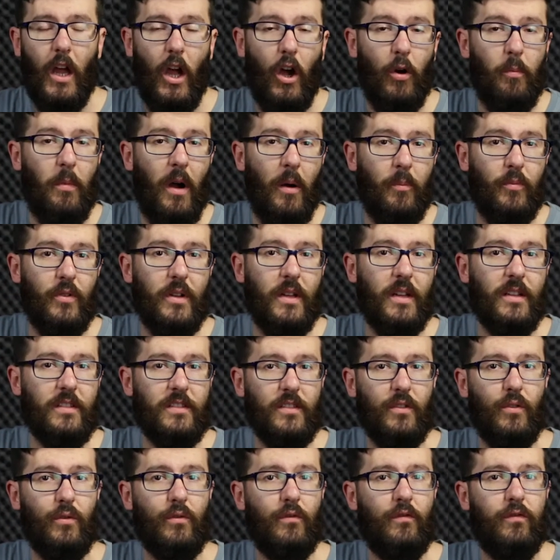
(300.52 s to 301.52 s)
É uma
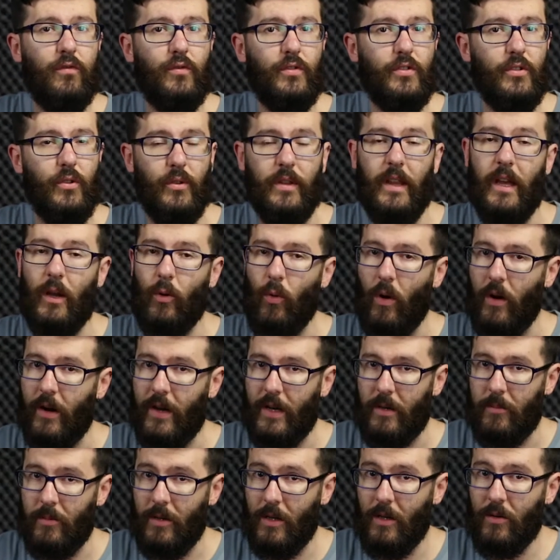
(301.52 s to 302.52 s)
aplicação que funciona em
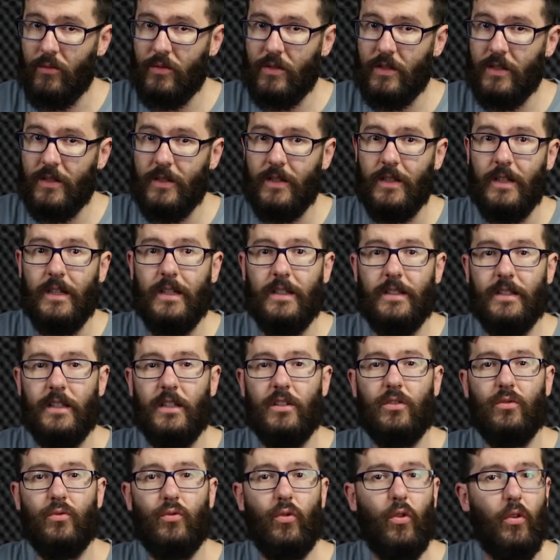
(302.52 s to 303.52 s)
qualquer browser,
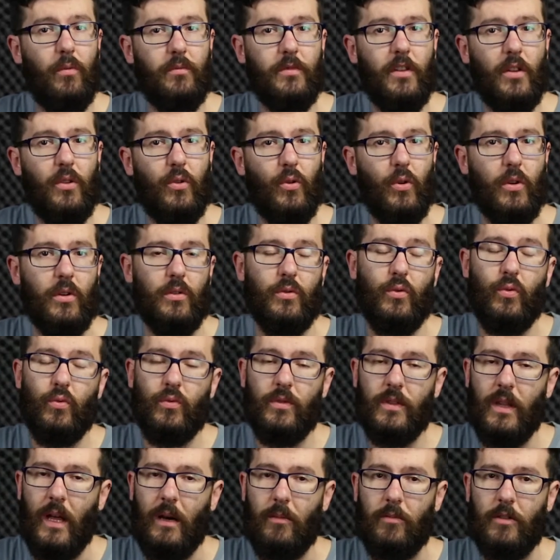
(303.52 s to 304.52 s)
seja no computador, num
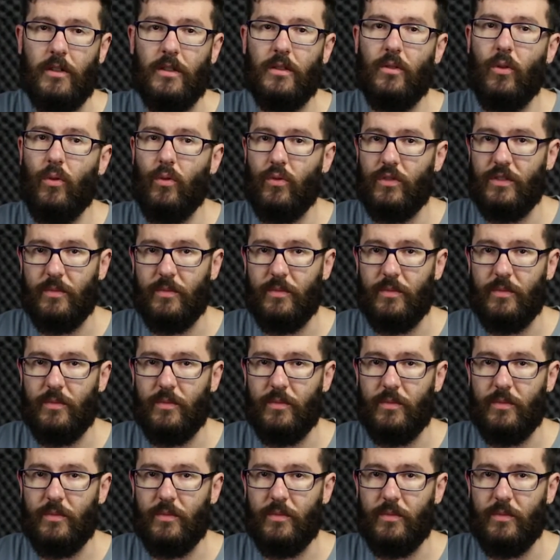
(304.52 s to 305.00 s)
tablet ou